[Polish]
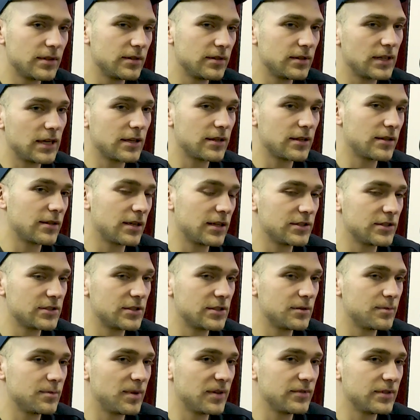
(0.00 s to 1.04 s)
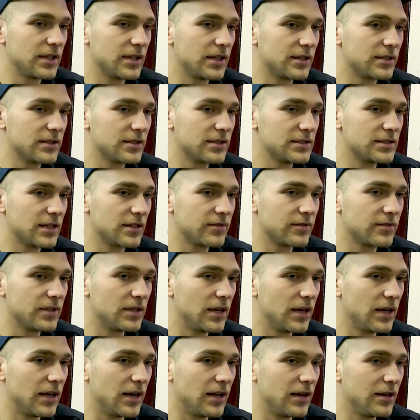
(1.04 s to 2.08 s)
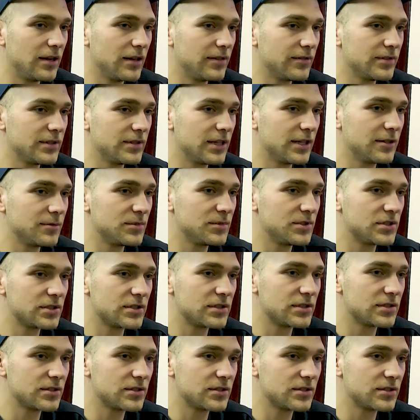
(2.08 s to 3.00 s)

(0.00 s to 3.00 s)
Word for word: jak każdy pewnie artysta chwilę, mm. ale wydaje mi się, że